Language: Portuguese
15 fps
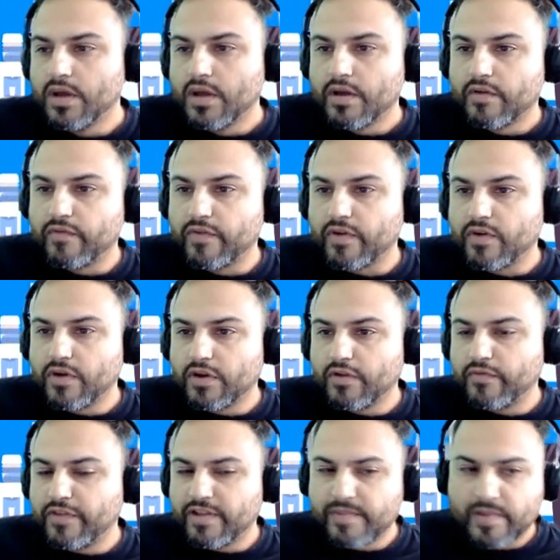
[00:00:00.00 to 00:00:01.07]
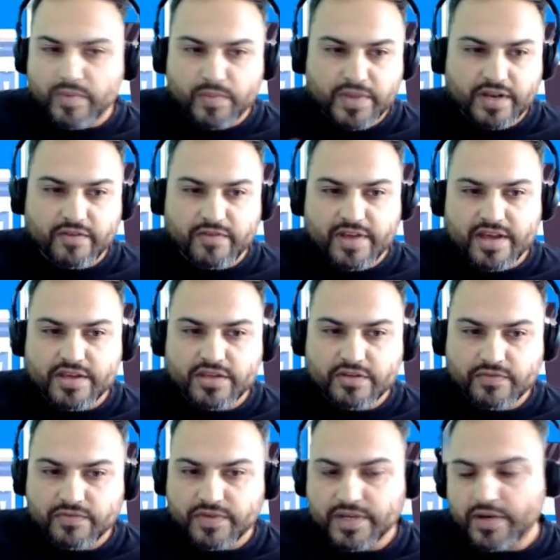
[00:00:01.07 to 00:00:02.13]
foi quando eu fiz minha primeira viagem
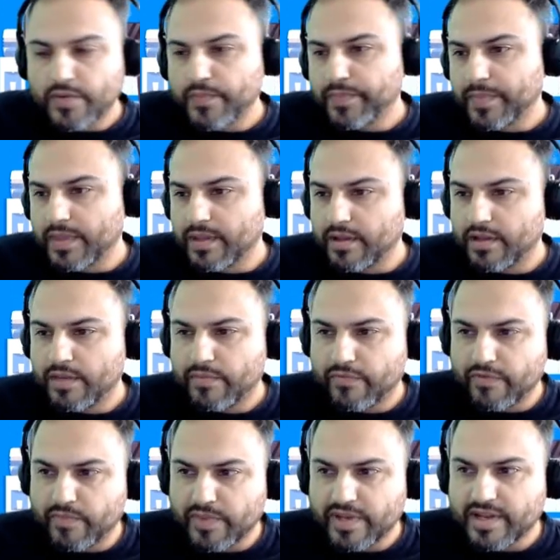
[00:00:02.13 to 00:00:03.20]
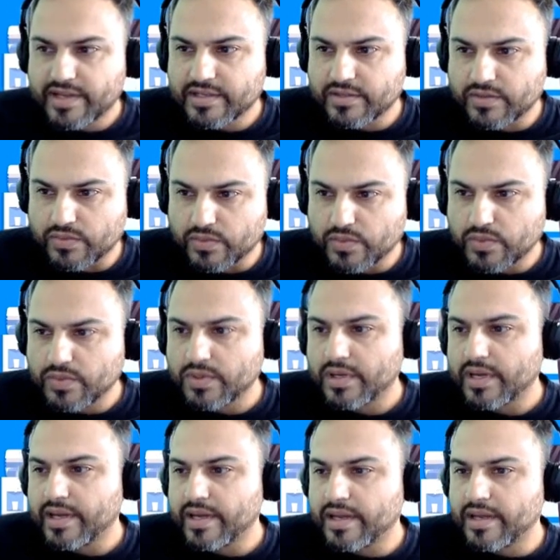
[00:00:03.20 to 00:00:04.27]
de avião. Eu lembro que foi pela Azul
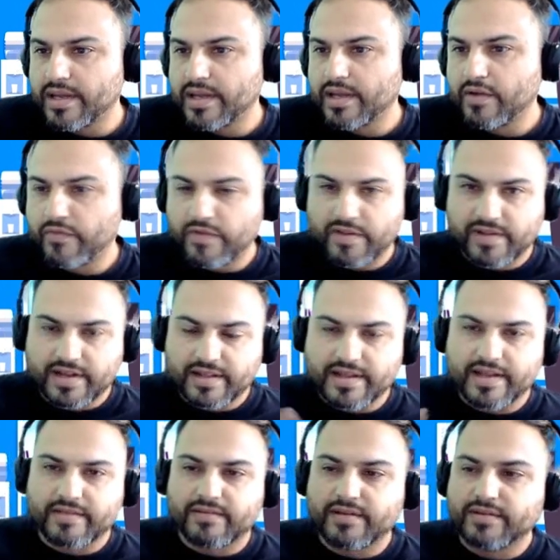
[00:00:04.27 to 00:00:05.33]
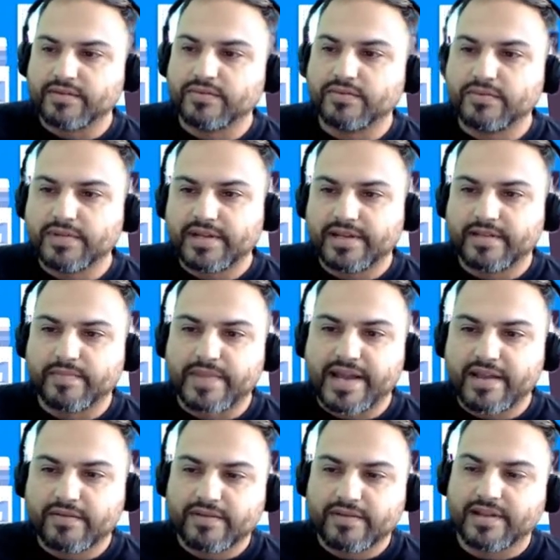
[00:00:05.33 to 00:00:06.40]
é, eu fiz o cadastro na Azul, na
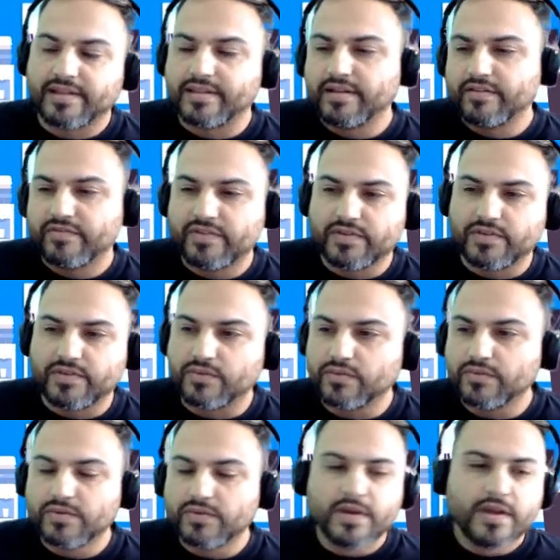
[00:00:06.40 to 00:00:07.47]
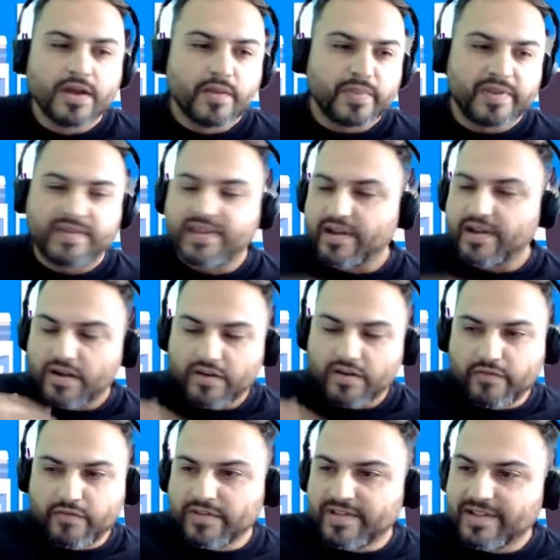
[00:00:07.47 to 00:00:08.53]
Smiles, na Latam, fiz tudo. Pensei, agora eu
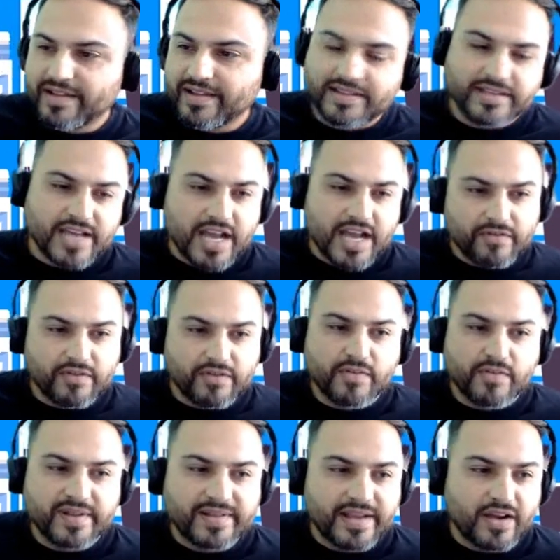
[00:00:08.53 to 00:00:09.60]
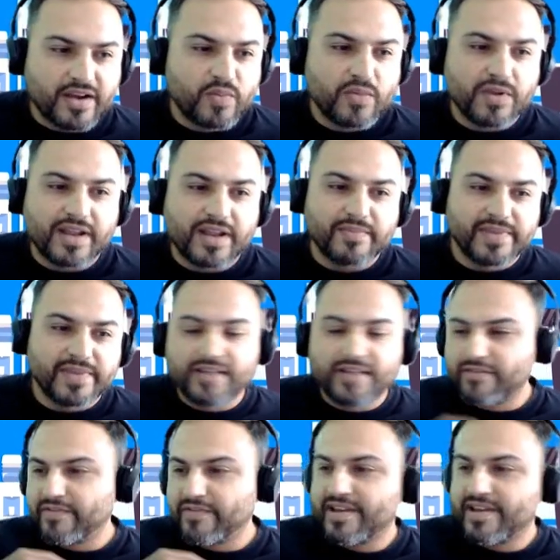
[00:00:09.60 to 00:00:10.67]
vou deslanchar, vou começar a acumular milha,
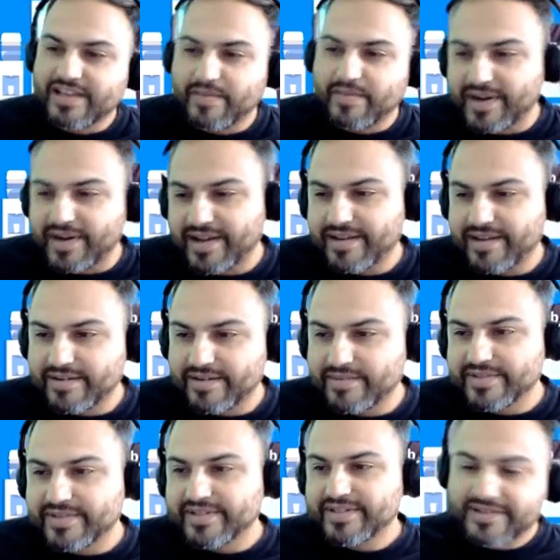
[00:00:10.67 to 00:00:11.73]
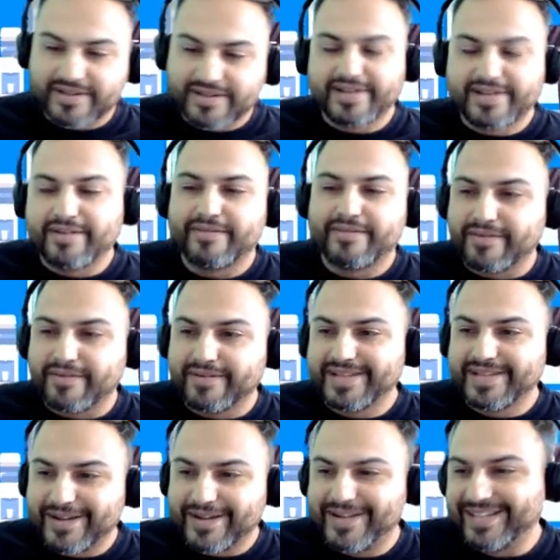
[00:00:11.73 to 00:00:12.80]
vou viajar pra caramba, só que não, não
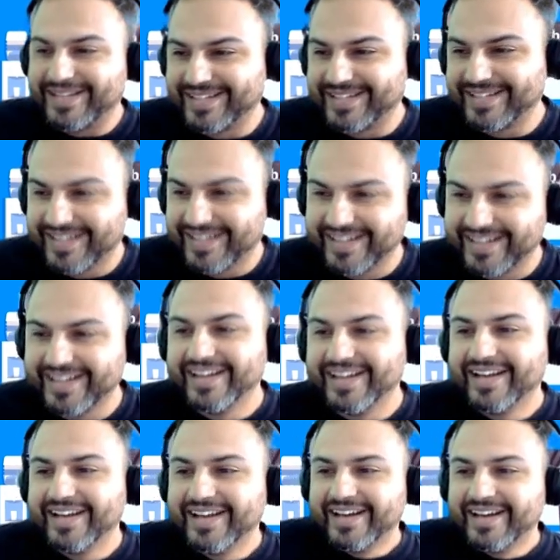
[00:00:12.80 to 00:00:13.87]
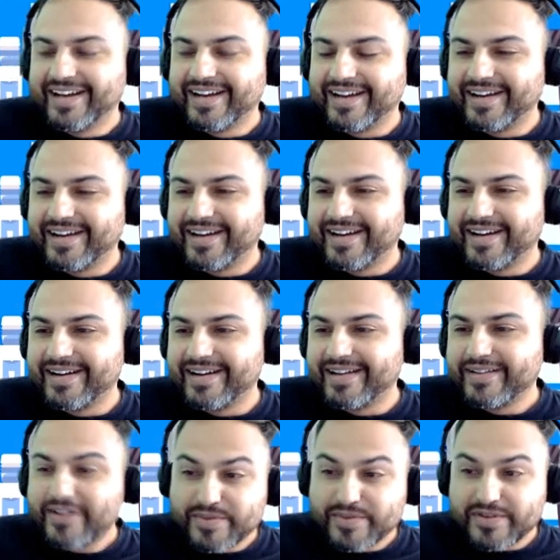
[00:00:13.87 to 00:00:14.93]
aconteceu isso. Uh, ah,
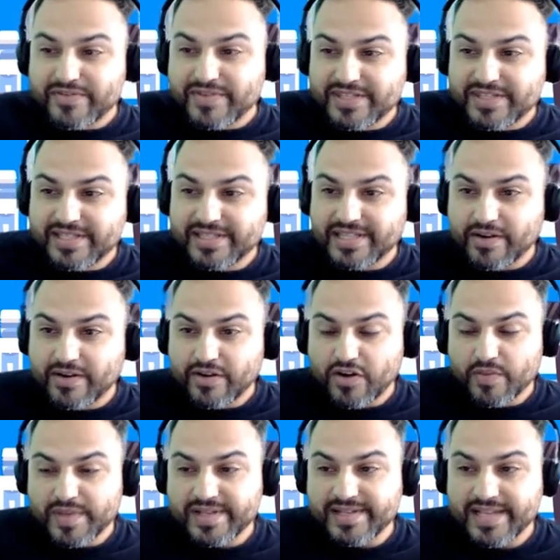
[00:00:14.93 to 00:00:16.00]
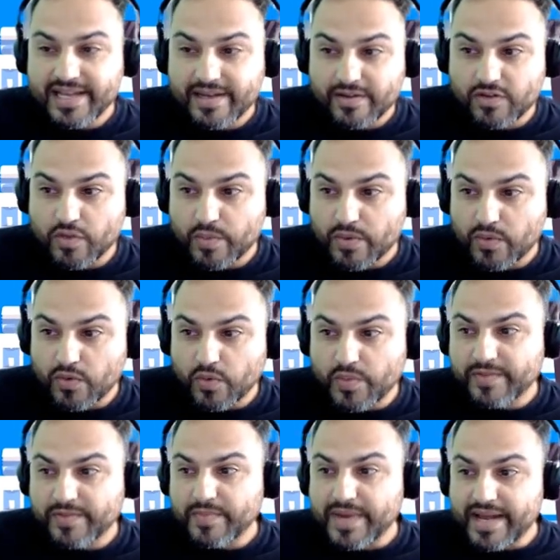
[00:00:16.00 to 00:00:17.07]
2020, então, eu comecei a ler sobre o Clube
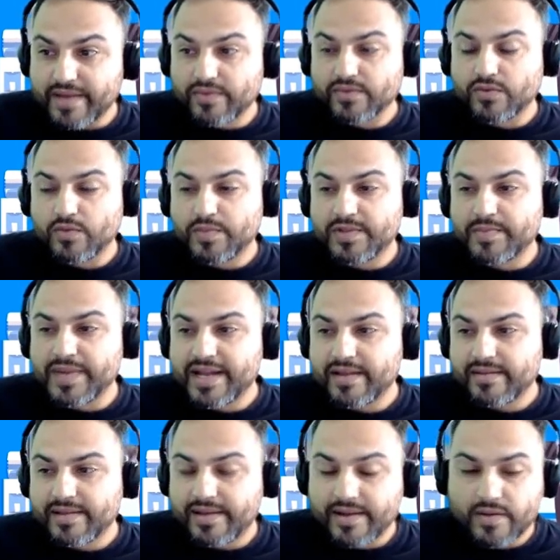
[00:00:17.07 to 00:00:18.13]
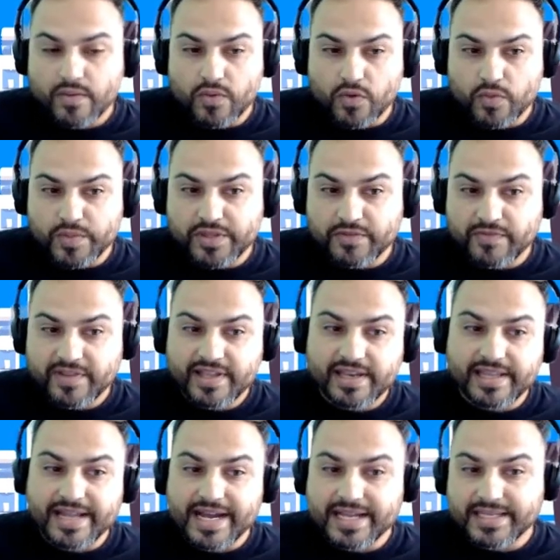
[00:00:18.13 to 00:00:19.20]
Smiles. O Clube Smiles, ele é o clube de
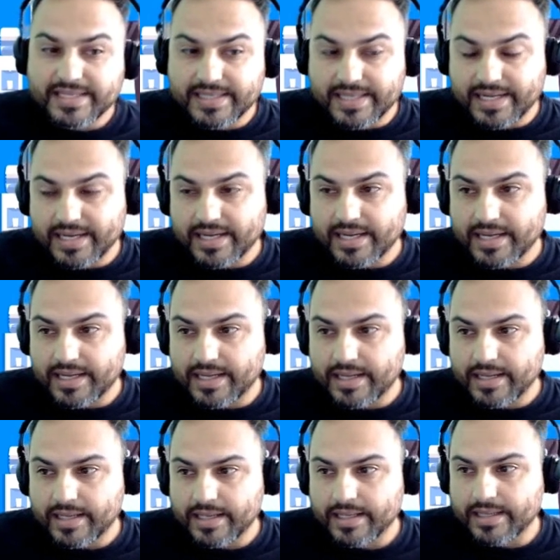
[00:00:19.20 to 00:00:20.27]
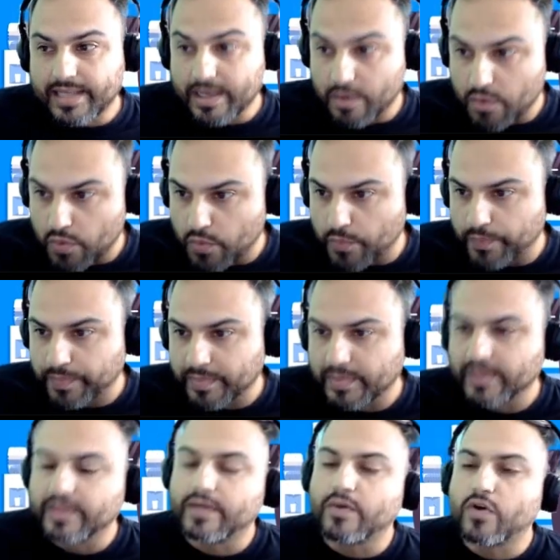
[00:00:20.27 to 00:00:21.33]
fidelidades da, da Gol,
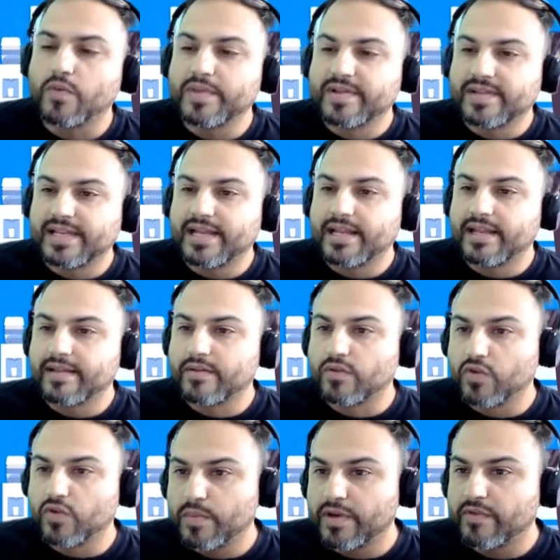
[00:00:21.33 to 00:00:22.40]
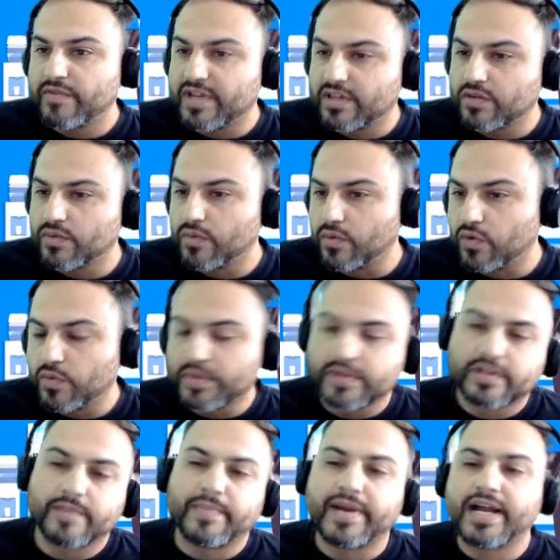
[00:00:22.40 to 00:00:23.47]
então eu comecei a ler sobre, eu vi que tinha um clube que
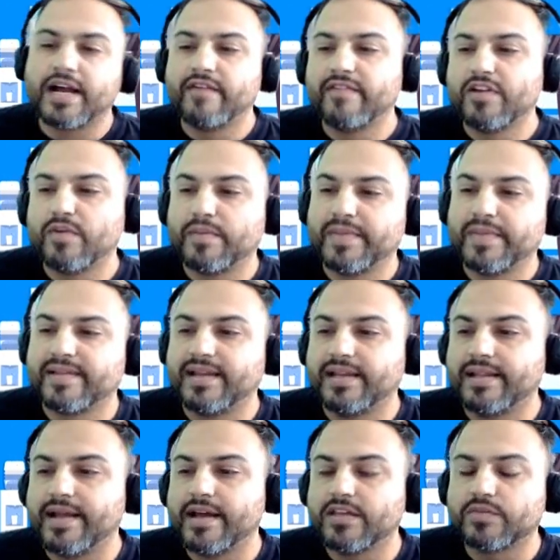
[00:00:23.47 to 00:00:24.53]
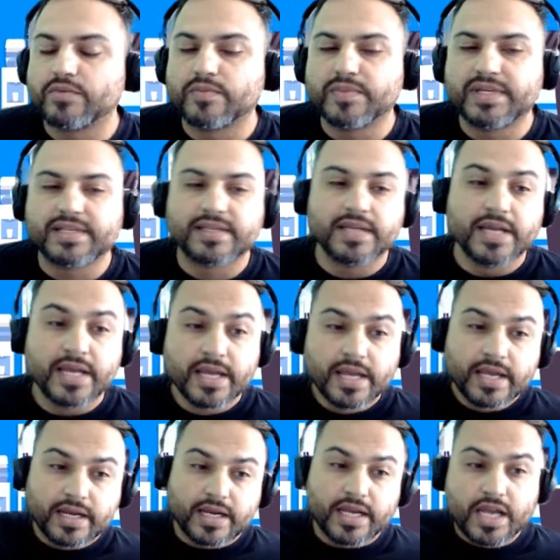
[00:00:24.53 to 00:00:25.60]
você pagava ali uma mensalidade por mês,
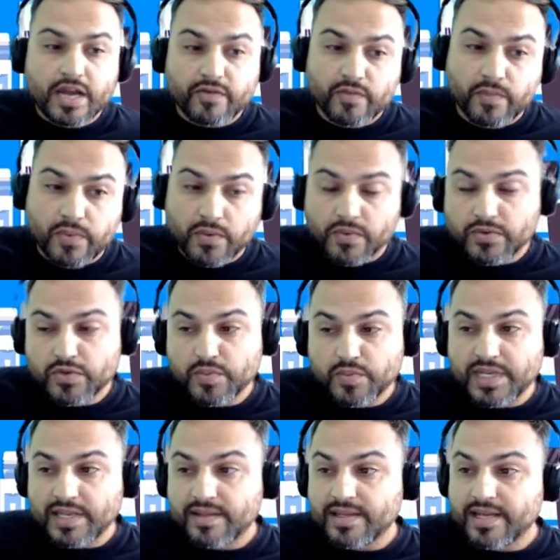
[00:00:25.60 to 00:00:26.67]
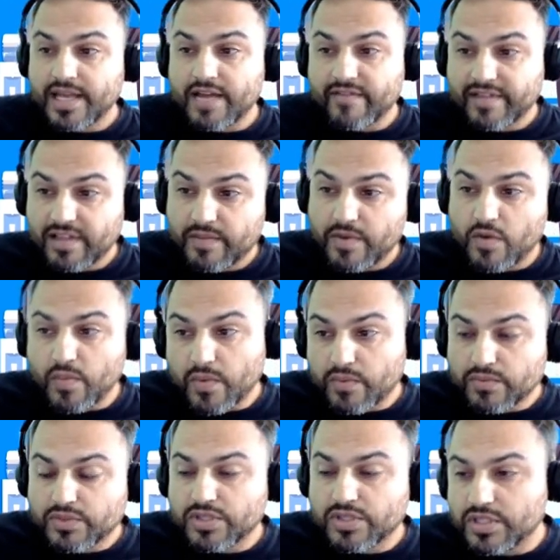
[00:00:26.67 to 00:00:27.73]
ganhava um pouco de milhas e ganhava também um
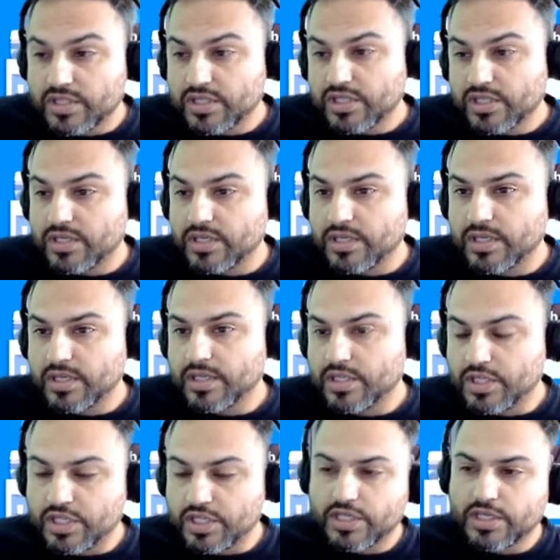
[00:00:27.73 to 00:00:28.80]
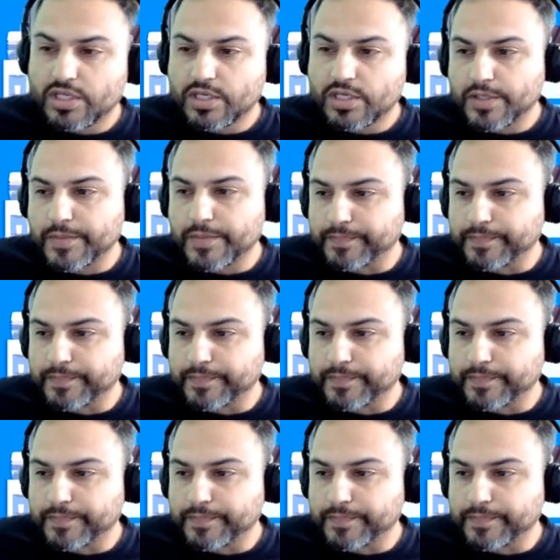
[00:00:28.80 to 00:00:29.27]
monte de, de